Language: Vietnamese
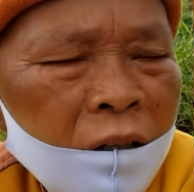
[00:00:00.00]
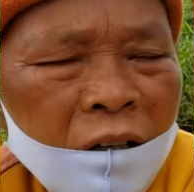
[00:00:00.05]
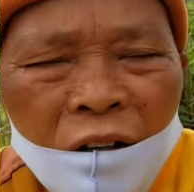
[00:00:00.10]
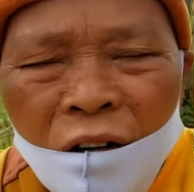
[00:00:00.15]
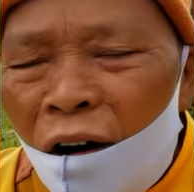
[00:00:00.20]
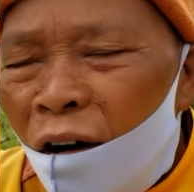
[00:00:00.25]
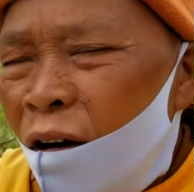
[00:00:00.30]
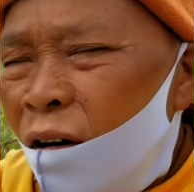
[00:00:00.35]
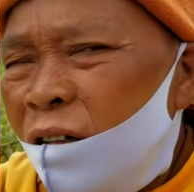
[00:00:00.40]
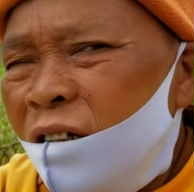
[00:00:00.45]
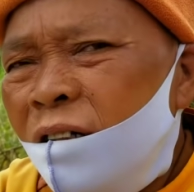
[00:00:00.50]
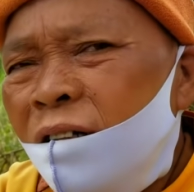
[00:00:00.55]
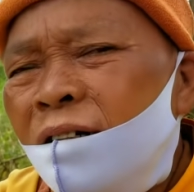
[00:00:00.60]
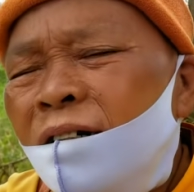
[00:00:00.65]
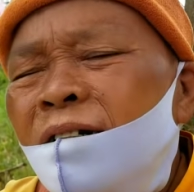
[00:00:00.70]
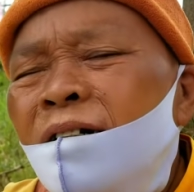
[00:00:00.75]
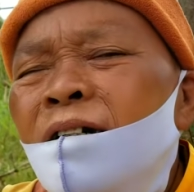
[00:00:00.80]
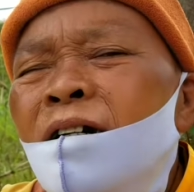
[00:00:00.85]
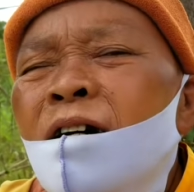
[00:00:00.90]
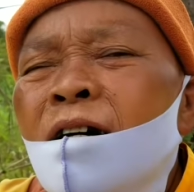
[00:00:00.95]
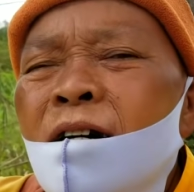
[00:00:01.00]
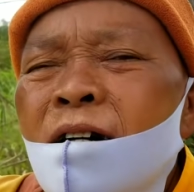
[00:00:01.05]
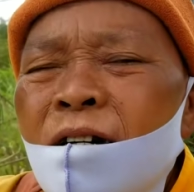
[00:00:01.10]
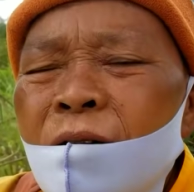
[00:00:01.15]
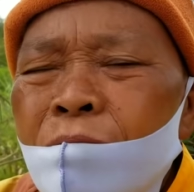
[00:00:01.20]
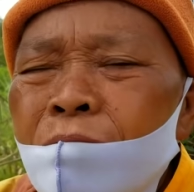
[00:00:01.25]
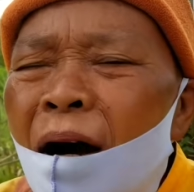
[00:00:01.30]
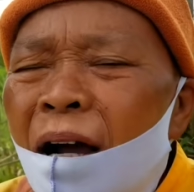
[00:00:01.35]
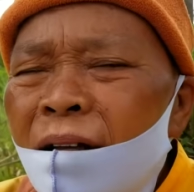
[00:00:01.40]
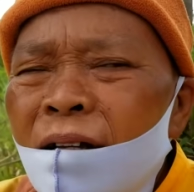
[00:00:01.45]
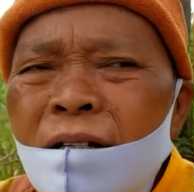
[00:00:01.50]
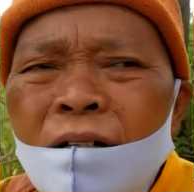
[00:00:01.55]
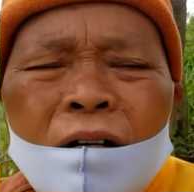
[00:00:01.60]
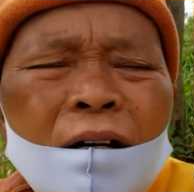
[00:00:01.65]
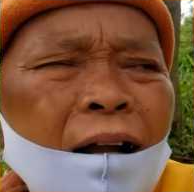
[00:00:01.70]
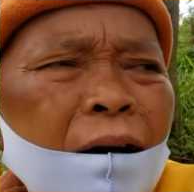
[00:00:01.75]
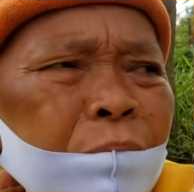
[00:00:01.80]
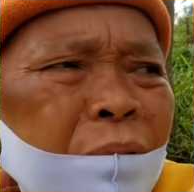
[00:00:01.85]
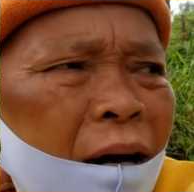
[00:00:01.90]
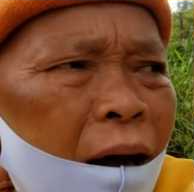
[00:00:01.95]
bao ăn ở luôn bình
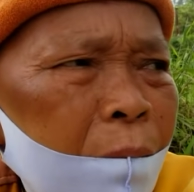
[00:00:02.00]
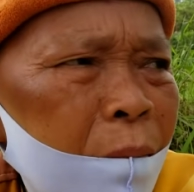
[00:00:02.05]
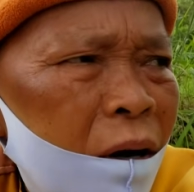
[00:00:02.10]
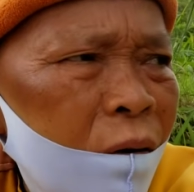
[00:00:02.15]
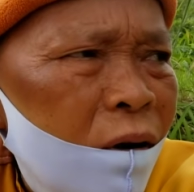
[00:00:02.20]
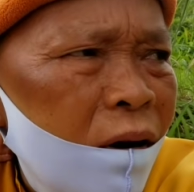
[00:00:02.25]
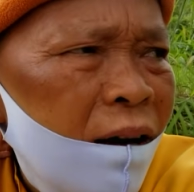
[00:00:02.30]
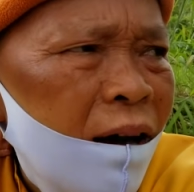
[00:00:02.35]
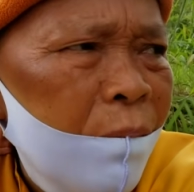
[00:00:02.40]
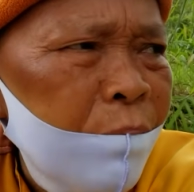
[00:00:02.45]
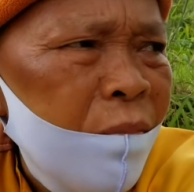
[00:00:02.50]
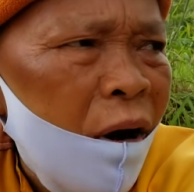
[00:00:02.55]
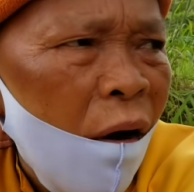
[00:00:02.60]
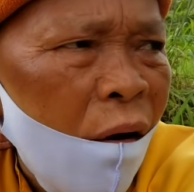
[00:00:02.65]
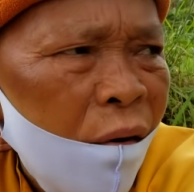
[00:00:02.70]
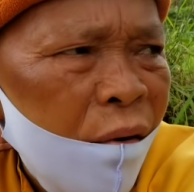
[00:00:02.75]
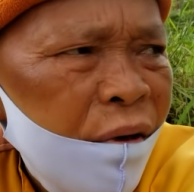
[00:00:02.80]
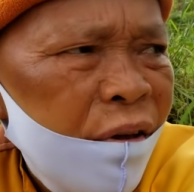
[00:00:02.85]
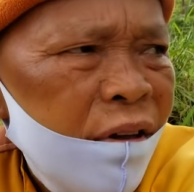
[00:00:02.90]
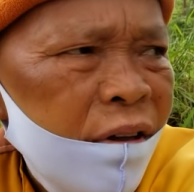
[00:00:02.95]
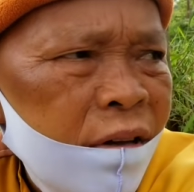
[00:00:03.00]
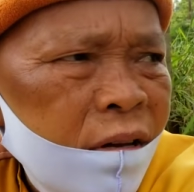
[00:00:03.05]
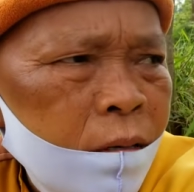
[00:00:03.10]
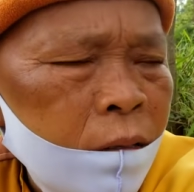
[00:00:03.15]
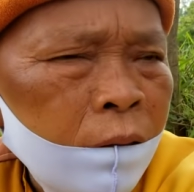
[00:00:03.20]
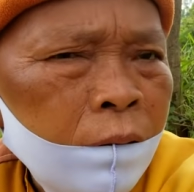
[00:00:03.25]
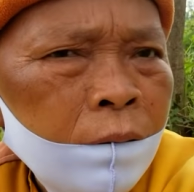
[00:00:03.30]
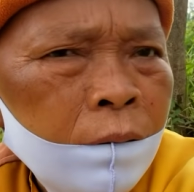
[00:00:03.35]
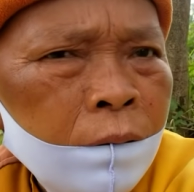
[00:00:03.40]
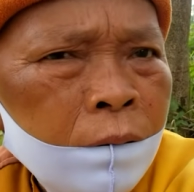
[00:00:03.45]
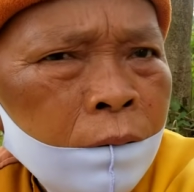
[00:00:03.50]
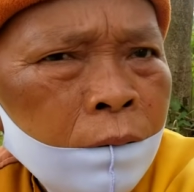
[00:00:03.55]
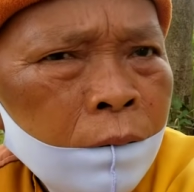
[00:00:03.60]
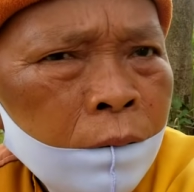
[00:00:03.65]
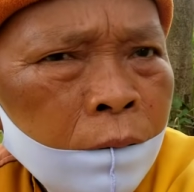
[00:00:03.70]
có làm tháng mà cô làm nổi con nói cô làm việc